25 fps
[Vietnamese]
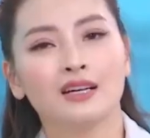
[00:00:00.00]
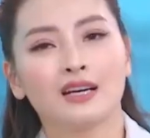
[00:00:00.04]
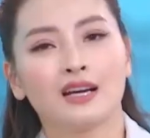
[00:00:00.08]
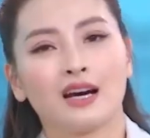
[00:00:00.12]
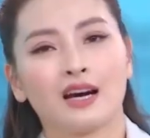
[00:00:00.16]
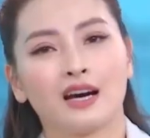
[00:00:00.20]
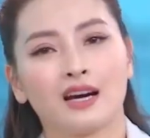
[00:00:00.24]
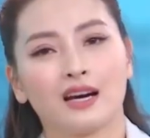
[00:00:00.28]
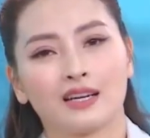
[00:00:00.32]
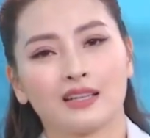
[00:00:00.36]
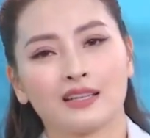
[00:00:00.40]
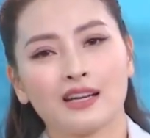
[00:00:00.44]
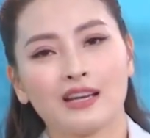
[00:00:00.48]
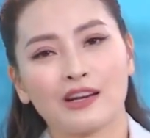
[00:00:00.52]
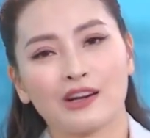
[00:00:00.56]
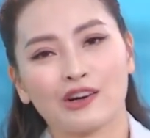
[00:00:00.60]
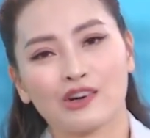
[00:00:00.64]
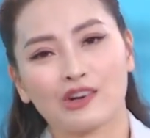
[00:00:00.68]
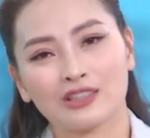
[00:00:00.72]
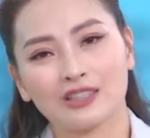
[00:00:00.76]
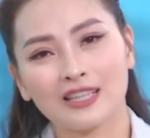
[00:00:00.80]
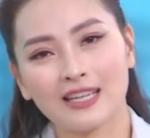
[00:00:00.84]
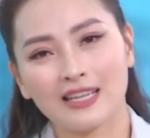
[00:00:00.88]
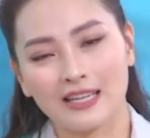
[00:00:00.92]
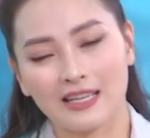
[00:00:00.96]
à, để
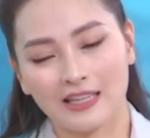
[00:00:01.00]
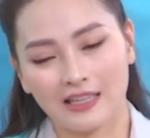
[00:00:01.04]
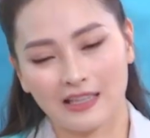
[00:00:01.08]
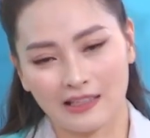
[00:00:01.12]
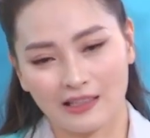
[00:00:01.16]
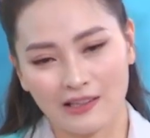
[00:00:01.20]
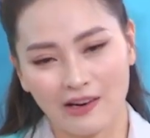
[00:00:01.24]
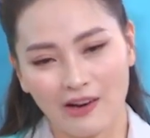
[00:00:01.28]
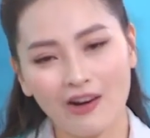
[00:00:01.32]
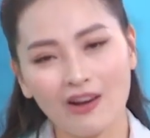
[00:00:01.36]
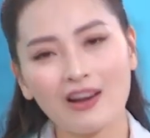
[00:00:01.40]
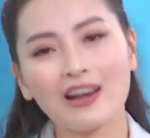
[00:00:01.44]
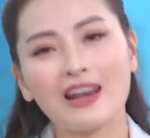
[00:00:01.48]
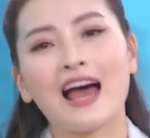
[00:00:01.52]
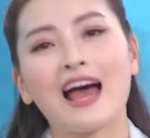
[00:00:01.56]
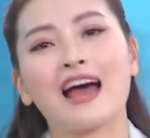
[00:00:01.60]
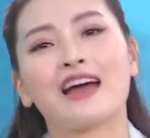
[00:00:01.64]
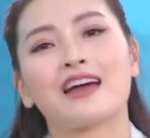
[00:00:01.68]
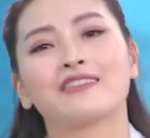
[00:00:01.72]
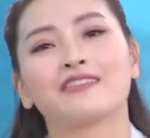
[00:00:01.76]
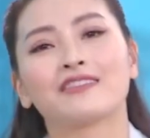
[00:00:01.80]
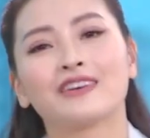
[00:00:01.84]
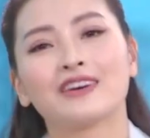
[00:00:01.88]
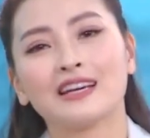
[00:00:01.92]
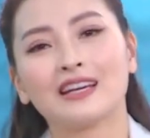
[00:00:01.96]
có thể nói
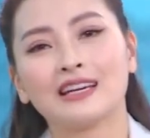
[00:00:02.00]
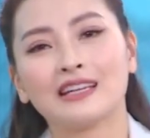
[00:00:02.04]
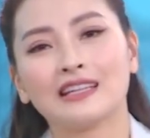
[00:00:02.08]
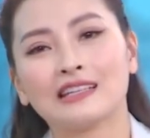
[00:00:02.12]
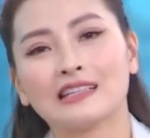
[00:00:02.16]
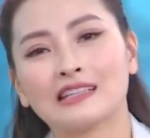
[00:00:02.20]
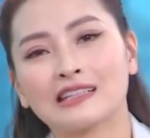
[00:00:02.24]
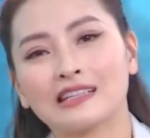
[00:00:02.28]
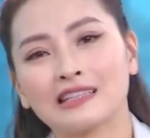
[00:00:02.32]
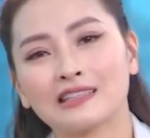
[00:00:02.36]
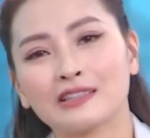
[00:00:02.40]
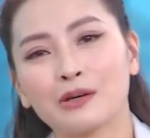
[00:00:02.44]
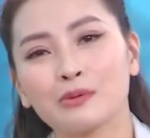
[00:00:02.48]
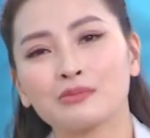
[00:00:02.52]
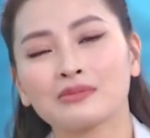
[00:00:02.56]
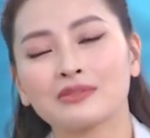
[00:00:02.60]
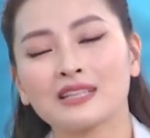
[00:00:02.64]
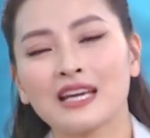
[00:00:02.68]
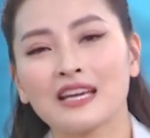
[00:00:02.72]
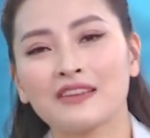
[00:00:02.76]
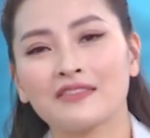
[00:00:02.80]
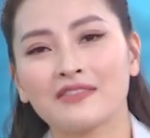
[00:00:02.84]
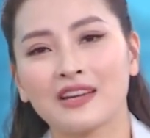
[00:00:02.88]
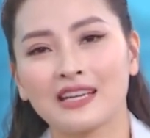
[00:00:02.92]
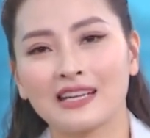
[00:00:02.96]
lại về những cái thông
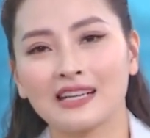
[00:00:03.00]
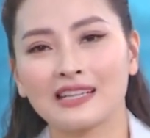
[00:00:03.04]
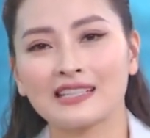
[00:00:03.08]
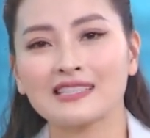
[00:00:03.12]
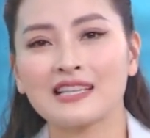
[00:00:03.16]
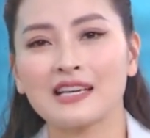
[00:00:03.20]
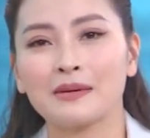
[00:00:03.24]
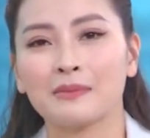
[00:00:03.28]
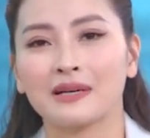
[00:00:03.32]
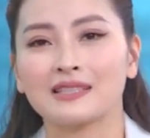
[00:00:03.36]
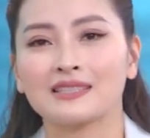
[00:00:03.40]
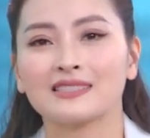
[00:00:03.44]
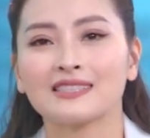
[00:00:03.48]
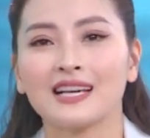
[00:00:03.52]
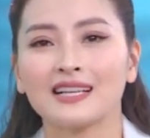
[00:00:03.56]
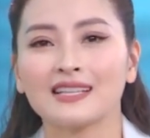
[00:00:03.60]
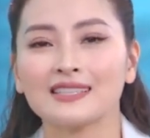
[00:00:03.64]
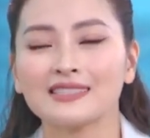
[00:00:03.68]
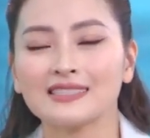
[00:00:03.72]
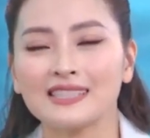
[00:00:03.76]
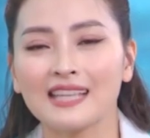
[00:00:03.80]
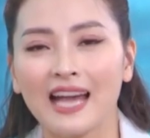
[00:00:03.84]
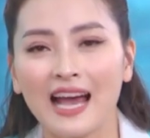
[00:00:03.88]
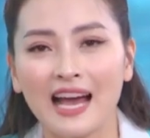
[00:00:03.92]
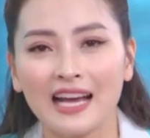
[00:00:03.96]
tin, về những cái gì mà
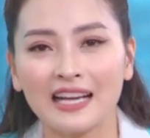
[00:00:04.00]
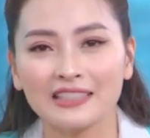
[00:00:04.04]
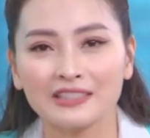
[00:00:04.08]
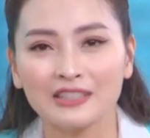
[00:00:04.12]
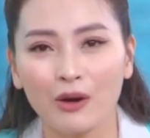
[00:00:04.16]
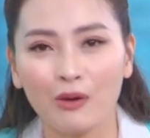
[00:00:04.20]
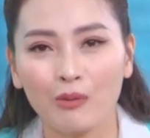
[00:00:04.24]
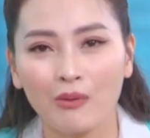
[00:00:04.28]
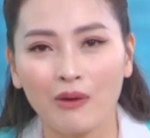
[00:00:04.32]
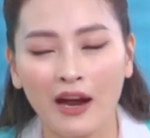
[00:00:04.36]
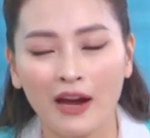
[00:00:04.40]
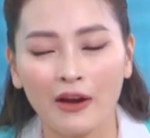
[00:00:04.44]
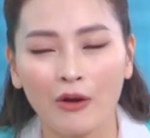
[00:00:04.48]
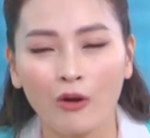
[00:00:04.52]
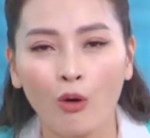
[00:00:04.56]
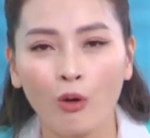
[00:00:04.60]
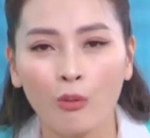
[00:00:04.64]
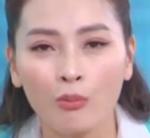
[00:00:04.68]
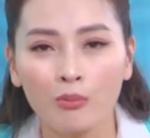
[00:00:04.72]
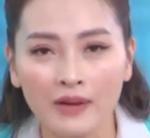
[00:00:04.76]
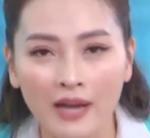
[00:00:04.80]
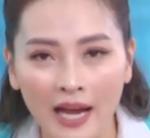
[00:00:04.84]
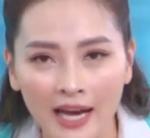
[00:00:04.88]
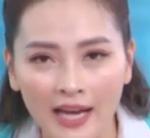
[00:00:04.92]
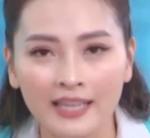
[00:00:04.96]
diễn ra trong ngày
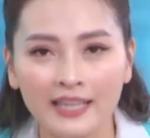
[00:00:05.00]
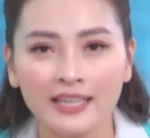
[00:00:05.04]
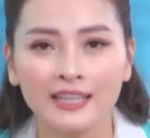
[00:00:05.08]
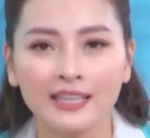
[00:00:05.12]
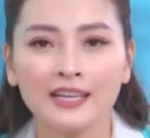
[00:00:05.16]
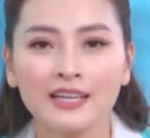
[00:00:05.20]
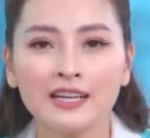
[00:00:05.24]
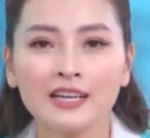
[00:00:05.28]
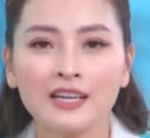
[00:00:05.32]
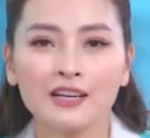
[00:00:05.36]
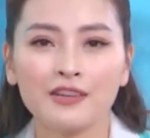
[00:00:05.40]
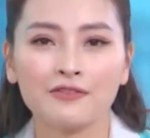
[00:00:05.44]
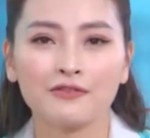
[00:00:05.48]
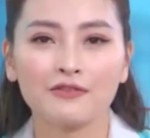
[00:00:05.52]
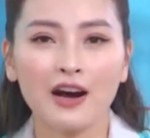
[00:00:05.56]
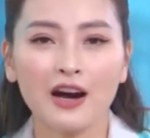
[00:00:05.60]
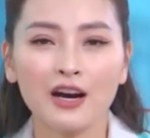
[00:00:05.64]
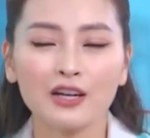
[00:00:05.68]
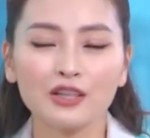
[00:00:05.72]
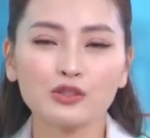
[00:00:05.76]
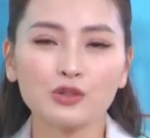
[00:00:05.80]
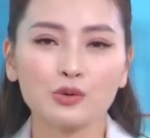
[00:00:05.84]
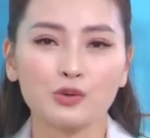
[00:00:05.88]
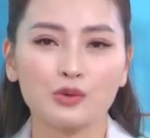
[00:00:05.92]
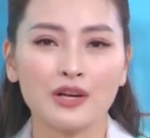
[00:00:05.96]
hôm nay
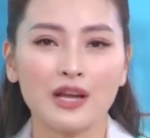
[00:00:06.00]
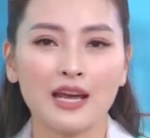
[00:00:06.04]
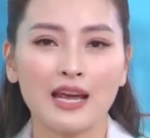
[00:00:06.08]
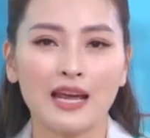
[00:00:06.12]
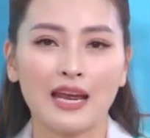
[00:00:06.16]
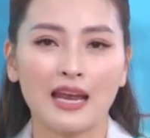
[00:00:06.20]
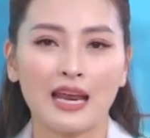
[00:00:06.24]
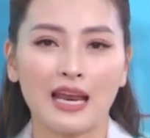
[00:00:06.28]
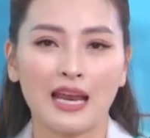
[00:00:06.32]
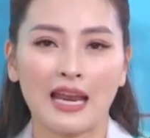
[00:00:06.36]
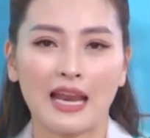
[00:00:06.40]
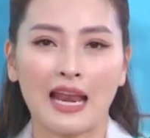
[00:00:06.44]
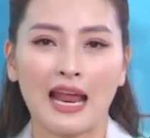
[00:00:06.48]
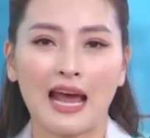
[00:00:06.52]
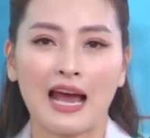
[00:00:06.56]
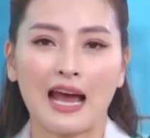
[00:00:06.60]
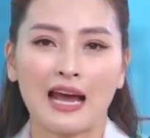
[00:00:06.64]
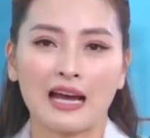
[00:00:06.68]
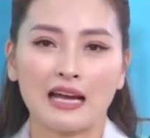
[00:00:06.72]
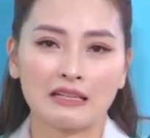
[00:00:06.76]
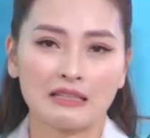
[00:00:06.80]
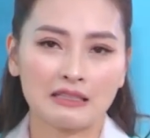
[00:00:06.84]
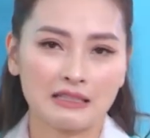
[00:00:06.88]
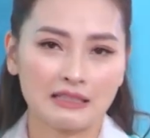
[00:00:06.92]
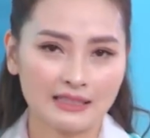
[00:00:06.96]
với chủ đề là
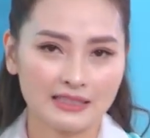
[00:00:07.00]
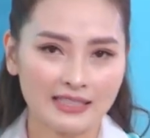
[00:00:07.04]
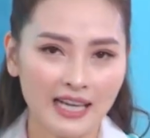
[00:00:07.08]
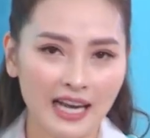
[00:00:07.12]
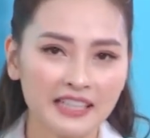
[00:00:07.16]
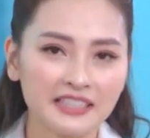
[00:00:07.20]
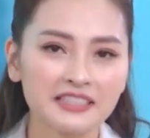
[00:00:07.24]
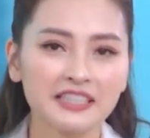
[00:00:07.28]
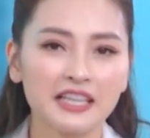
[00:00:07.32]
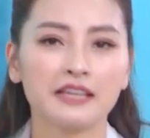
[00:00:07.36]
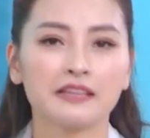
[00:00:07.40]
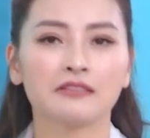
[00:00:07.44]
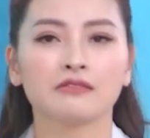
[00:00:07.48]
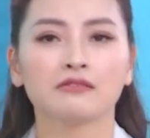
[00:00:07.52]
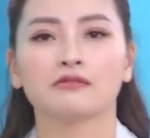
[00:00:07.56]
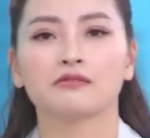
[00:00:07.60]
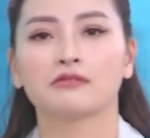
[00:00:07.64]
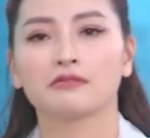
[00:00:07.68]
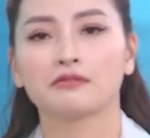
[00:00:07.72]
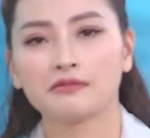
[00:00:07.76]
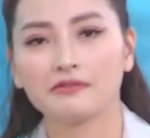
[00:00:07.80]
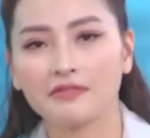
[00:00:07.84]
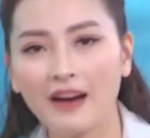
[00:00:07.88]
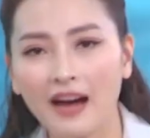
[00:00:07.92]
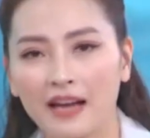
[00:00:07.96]
trái chính,
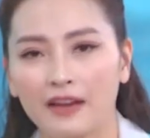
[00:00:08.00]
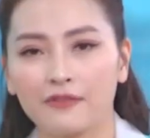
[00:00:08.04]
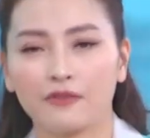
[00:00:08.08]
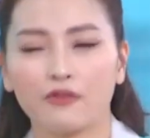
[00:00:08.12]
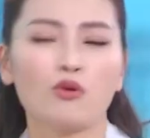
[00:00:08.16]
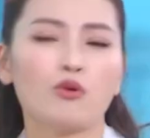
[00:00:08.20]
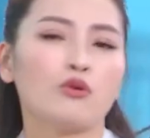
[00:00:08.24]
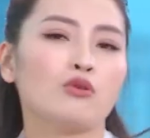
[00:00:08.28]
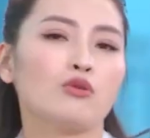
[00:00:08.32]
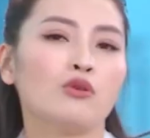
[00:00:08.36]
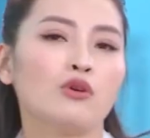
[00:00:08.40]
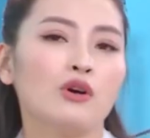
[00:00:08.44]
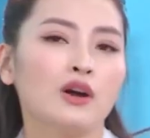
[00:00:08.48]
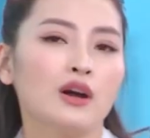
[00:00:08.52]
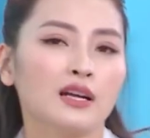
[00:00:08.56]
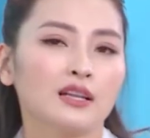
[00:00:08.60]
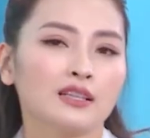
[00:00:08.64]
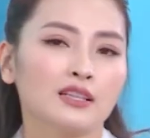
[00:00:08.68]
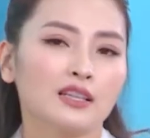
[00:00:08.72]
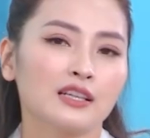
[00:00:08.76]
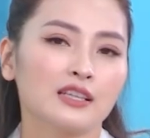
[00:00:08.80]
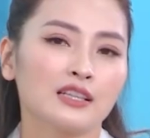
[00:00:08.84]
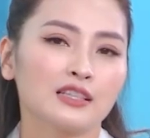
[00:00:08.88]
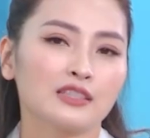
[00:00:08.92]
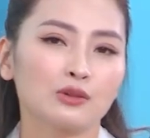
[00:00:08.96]
phải phụ,
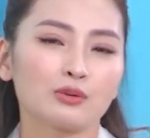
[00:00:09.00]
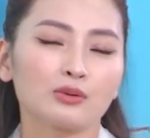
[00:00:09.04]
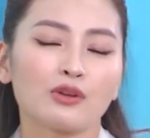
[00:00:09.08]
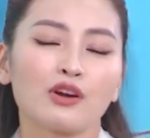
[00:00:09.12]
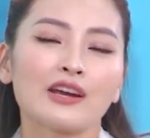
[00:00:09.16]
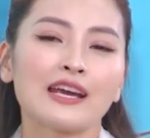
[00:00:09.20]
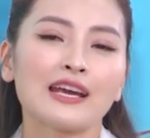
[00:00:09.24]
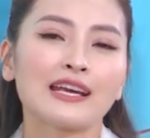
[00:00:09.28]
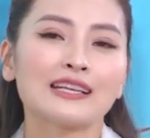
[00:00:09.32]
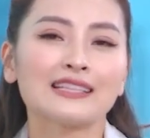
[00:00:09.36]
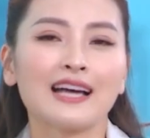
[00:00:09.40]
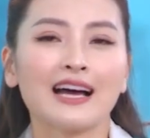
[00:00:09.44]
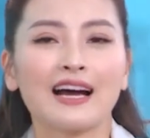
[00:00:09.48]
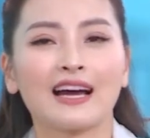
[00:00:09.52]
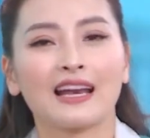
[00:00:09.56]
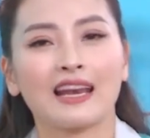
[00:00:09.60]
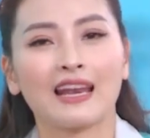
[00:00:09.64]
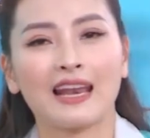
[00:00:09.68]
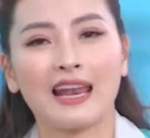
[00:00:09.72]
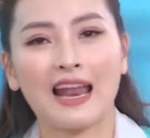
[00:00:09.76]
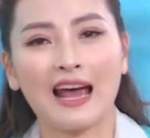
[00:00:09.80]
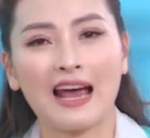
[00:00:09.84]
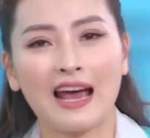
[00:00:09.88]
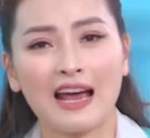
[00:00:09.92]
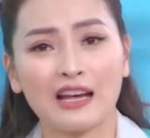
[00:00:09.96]
thì chúng tôi nghĩ rằng
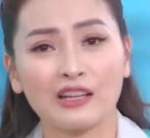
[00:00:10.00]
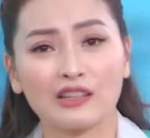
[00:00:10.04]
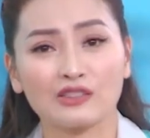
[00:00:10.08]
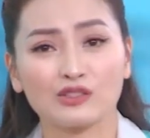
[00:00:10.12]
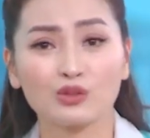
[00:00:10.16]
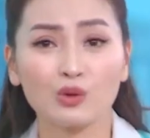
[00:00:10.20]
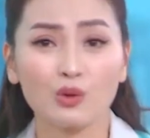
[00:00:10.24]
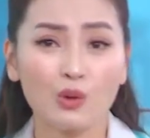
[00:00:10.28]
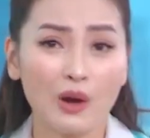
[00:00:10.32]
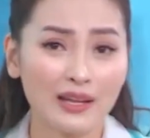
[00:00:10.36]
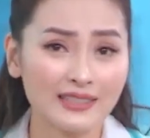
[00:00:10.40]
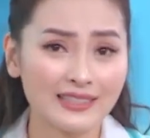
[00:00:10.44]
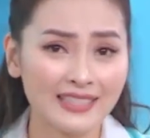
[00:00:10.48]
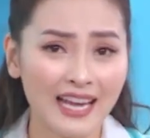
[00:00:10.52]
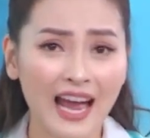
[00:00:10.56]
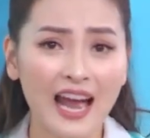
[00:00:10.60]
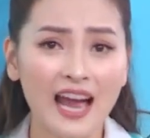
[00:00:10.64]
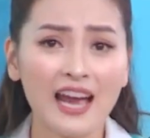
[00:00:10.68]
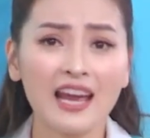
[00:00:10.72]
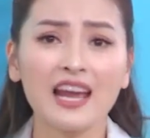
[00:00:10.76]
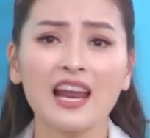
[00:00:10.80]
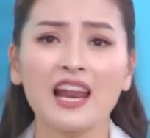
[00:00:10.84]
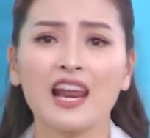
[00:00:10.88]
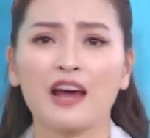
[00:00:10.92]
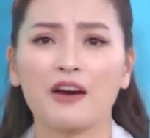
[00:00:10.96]
là dù là
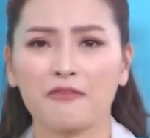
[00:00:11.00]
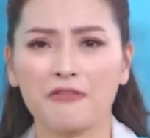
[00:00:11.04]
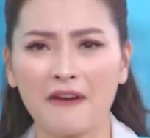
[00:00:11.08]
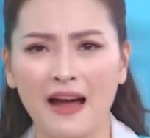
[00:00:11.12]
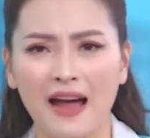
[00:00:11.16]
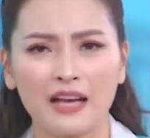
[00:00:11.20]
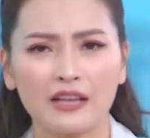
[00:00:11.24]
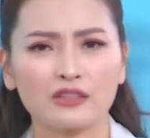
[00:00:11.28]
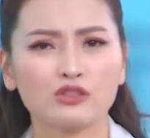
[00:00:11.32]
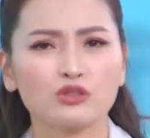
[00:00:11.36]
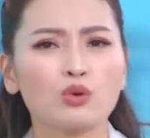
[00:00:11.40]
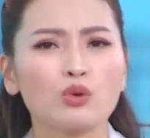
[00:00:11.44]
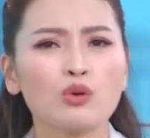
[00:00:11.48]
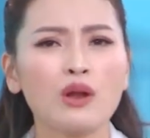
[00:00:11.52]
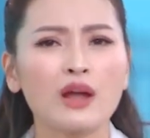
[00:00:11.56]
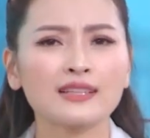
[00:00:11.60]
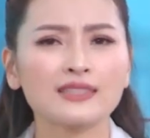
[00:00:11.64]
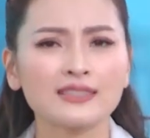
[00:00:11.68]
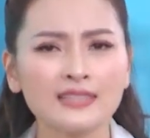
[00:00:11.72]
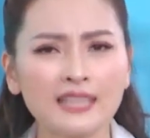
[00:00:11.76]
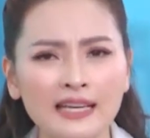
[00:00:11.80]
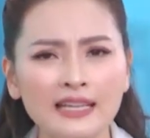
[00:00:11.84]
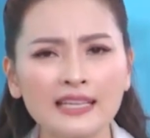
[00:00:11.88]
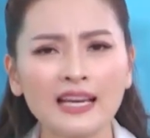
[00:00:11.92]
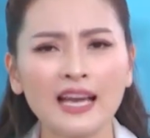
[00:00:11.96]
trái hay là phải, dù là
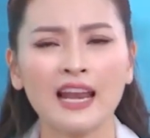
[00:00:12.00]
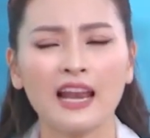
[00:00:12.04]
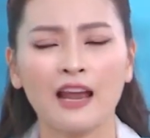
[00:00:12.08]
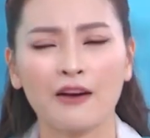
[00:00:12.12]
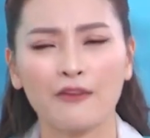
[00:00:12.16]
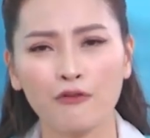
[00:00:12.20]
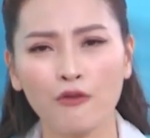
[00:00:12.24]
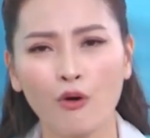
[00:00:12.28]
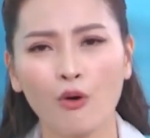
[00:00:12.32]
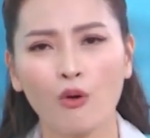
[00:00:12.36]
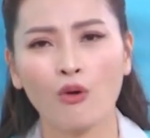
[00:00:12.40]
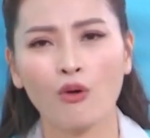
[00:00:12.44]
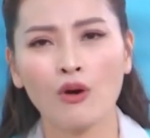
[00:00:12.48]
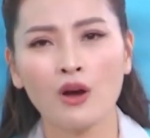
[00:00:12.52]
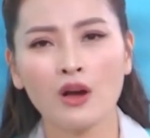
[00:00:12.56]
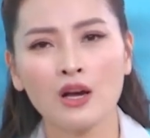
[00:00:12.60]
chính hay là phụ